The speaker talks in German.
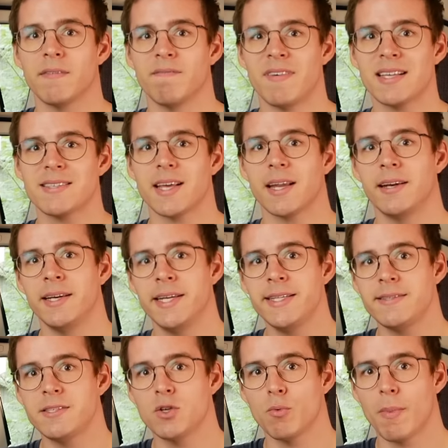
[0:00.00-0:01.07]
was an
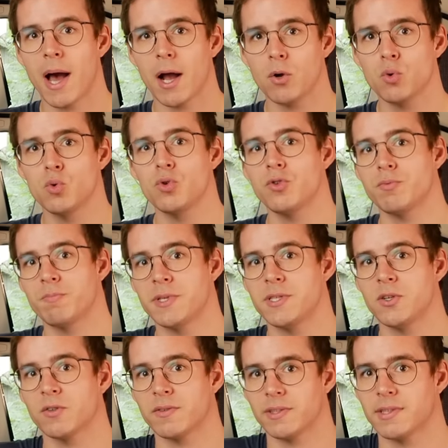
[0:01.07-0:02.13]
Lithium-Akkus
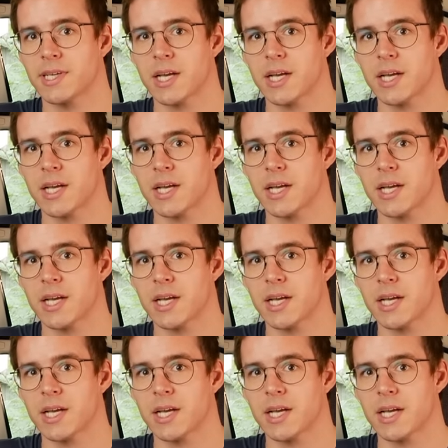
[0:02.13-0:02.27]
beziehungsweise